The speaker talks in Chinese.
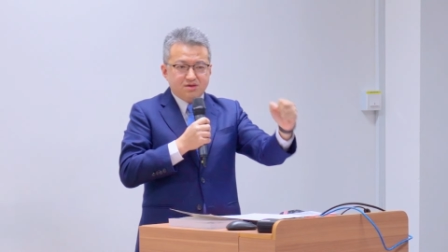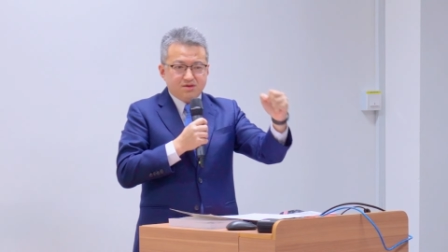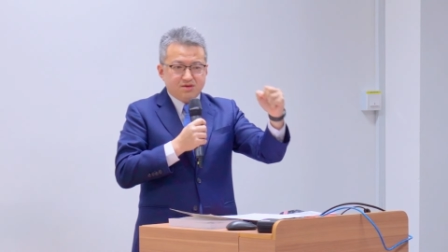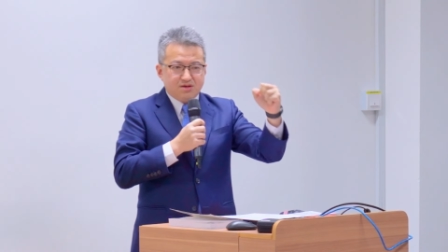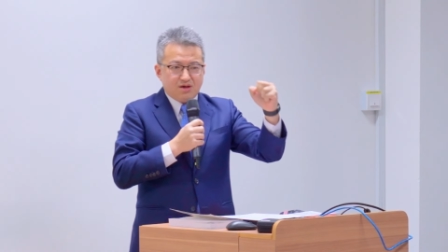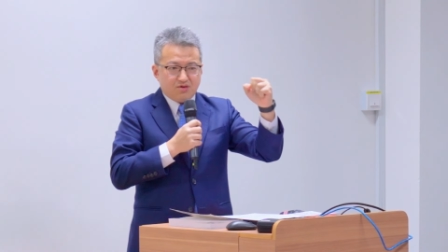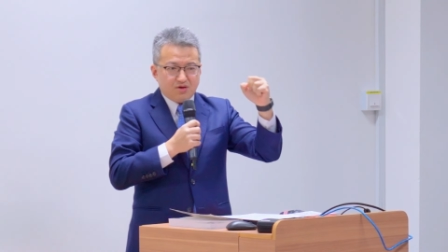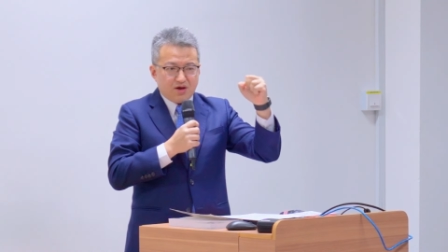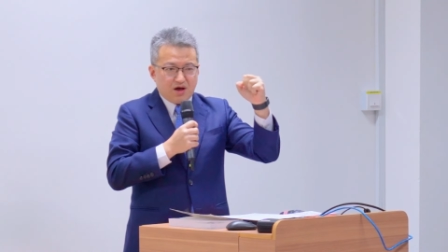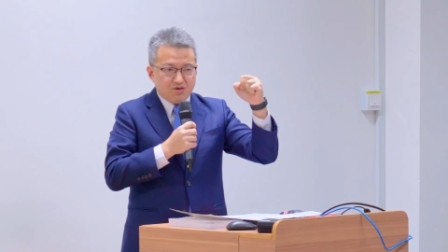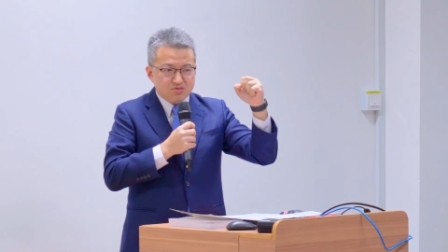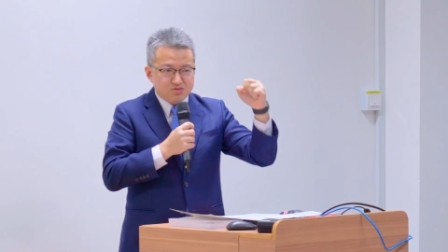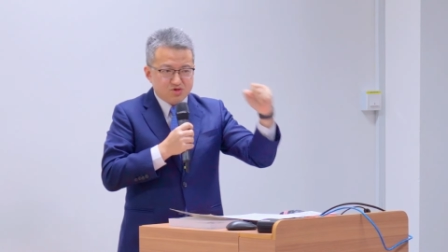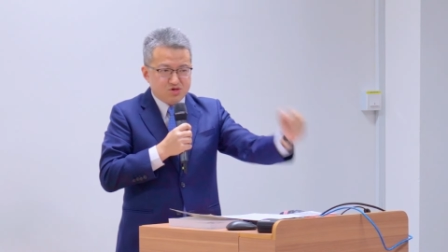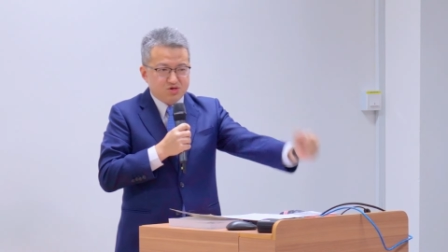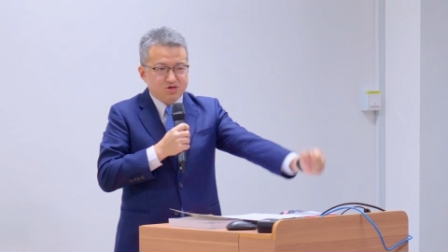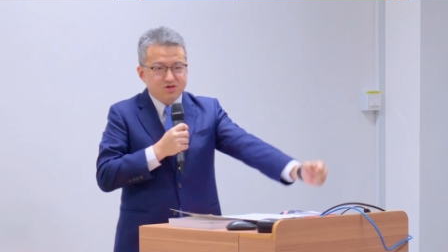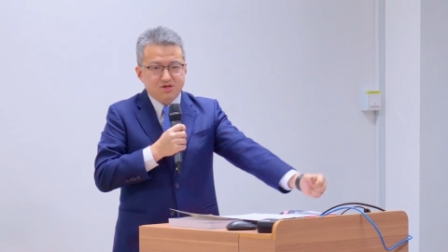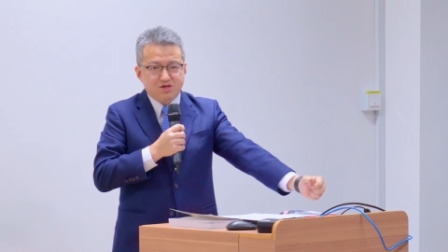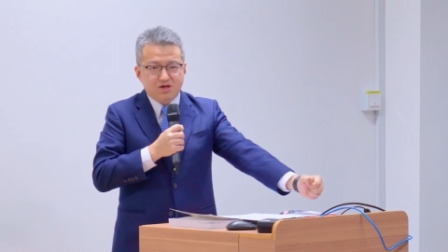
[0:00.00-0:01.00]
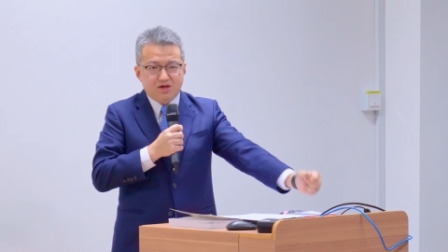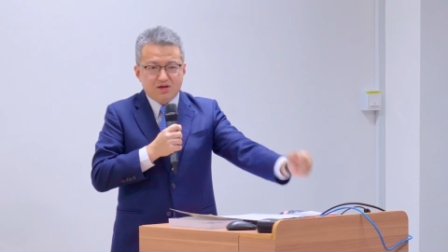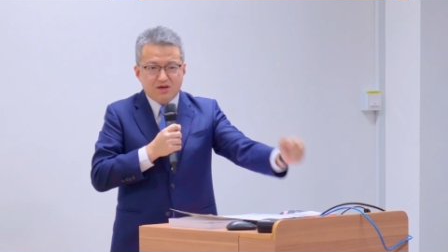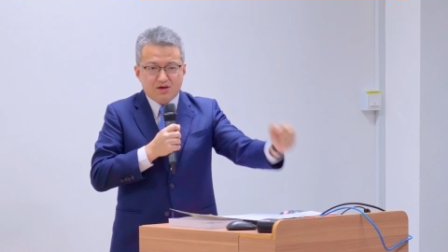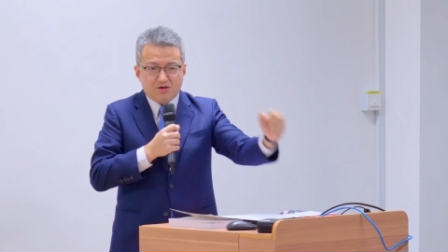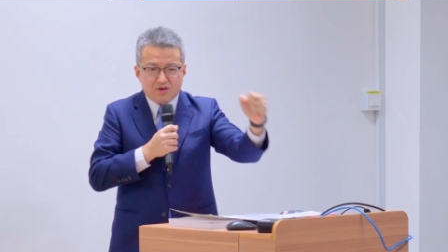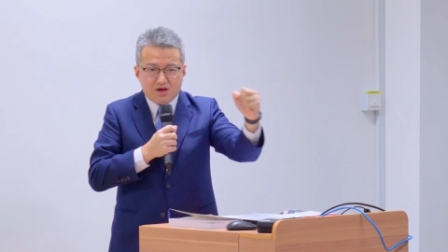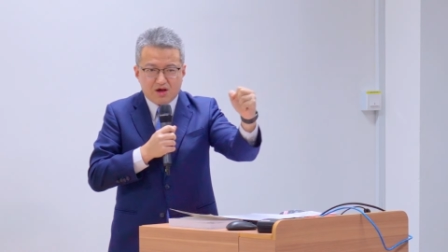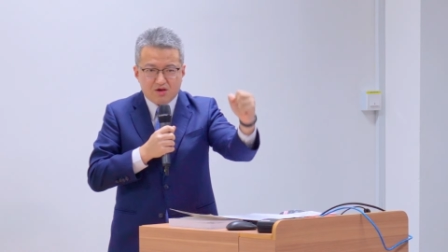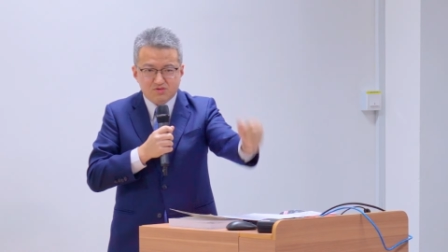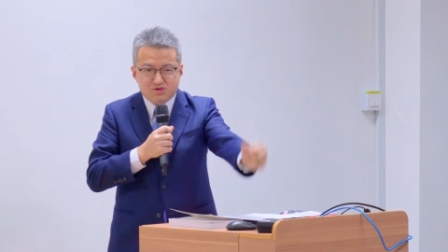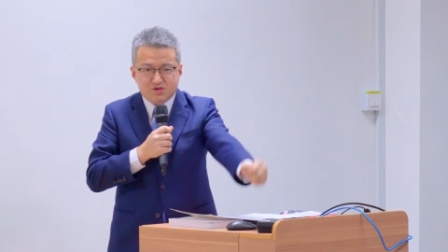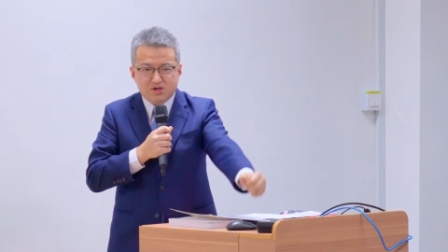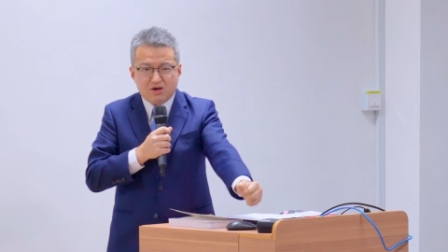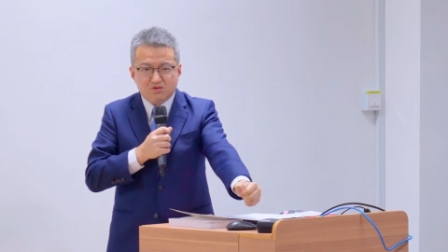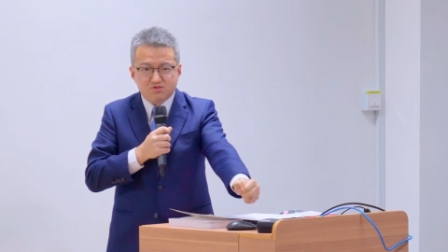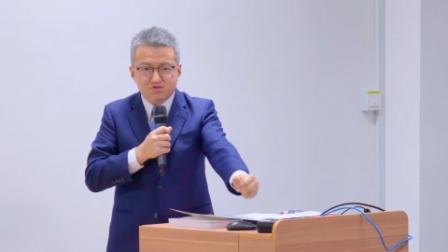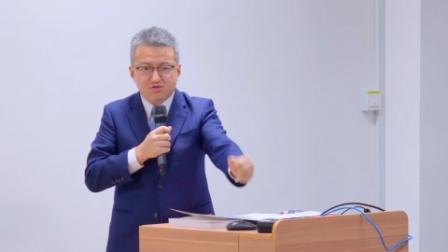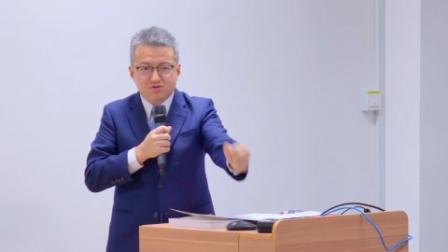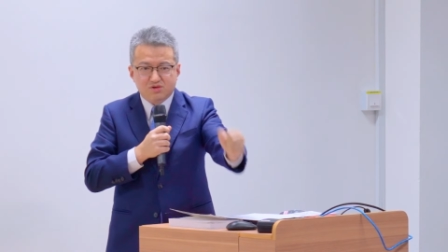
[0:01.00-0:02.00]
要靠企业，要靠
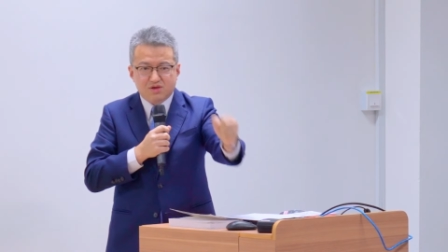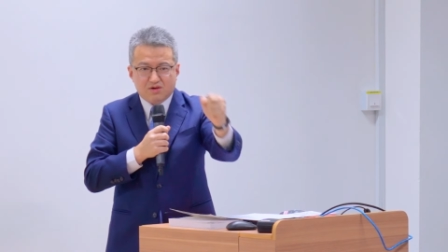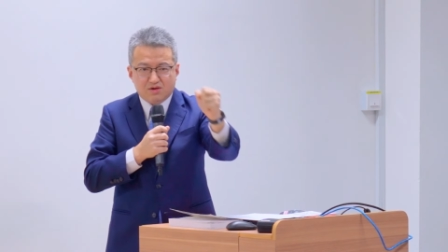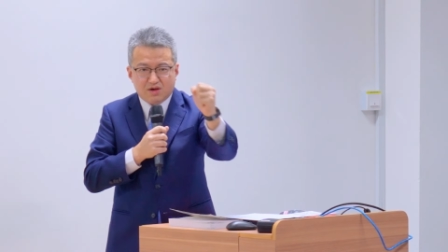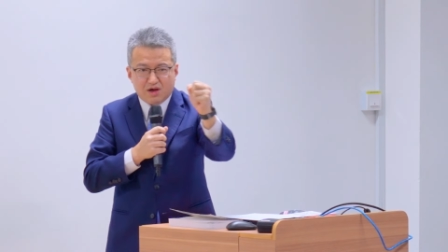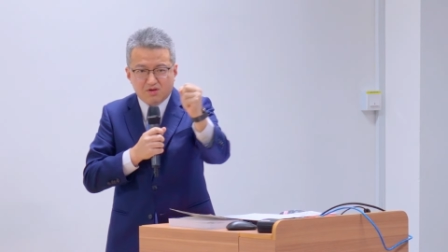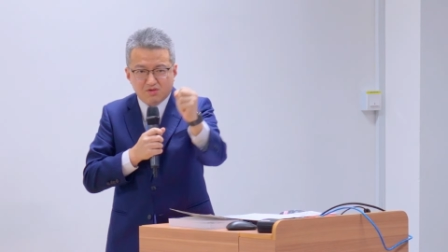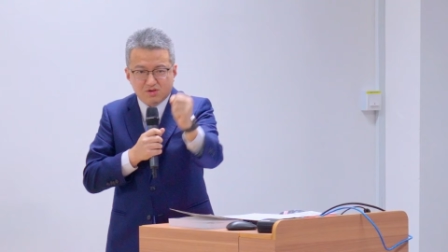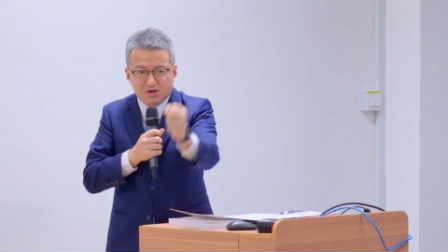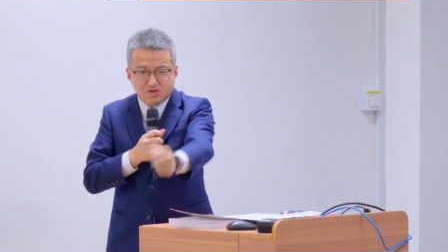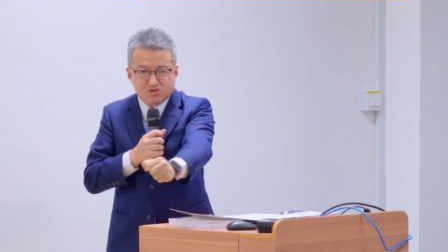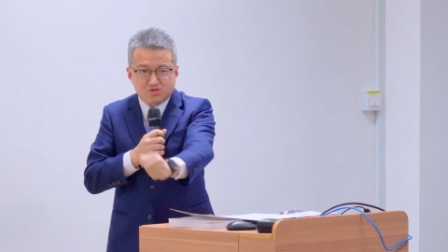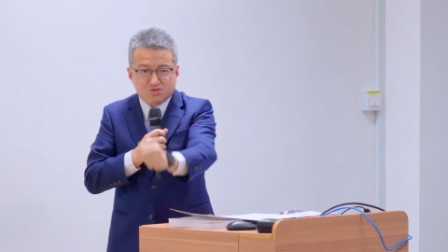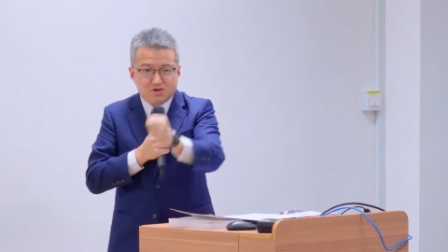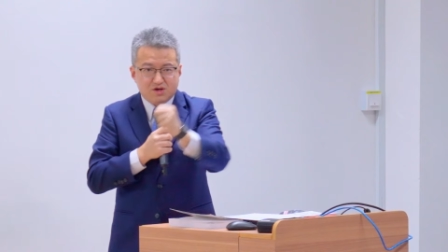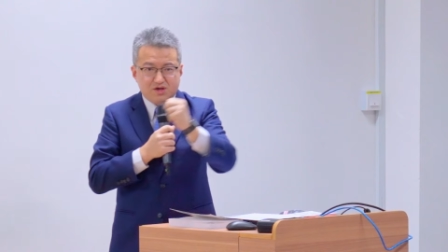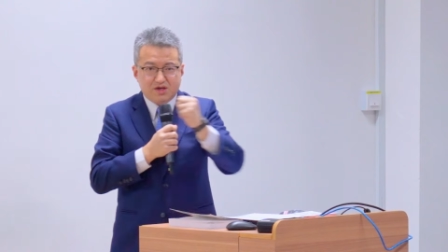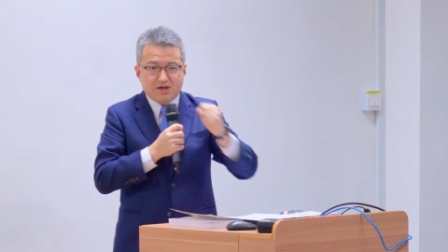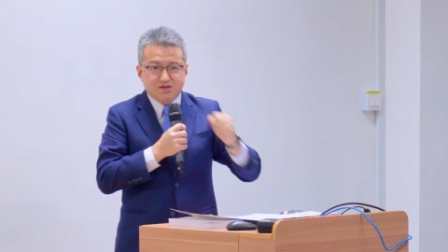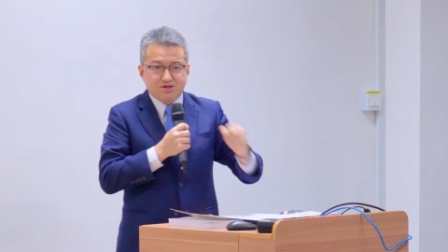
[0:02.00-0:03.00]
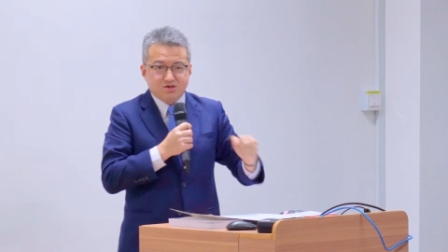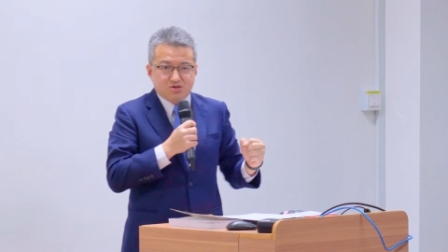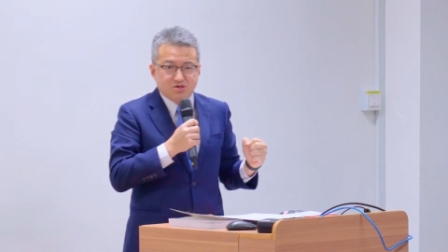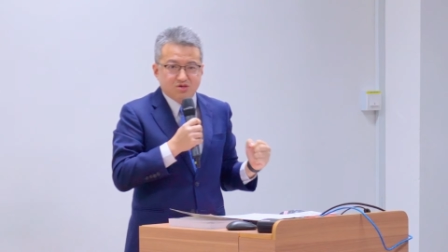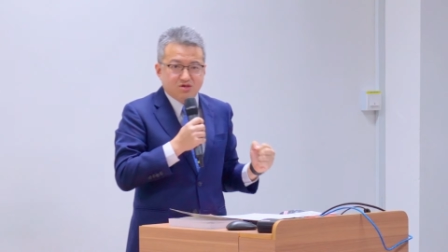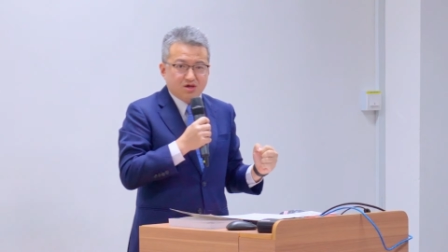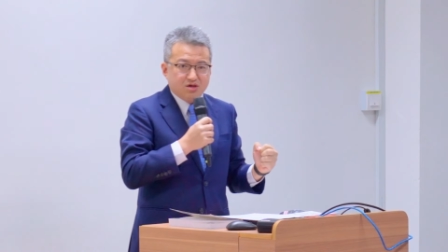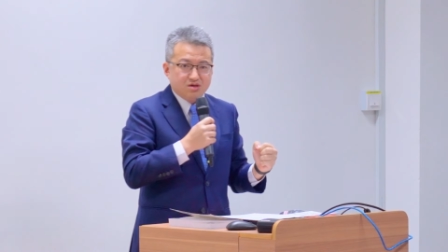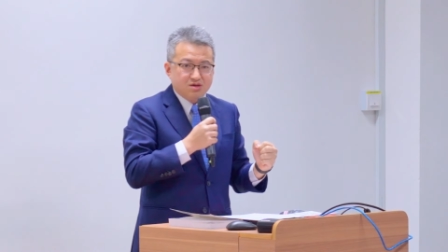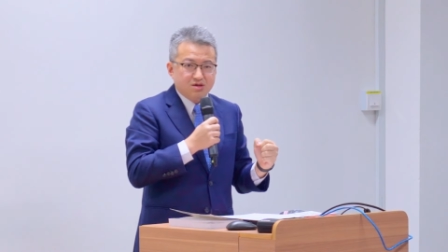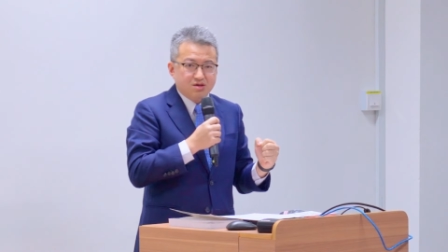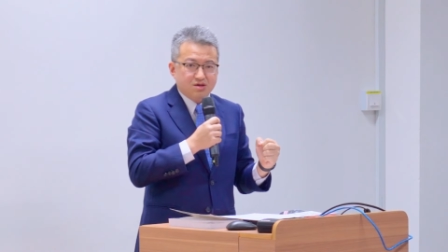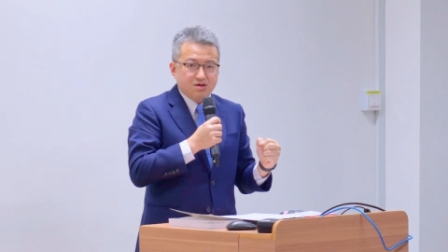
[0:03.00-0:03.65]
教育，要靠各种各样的事情。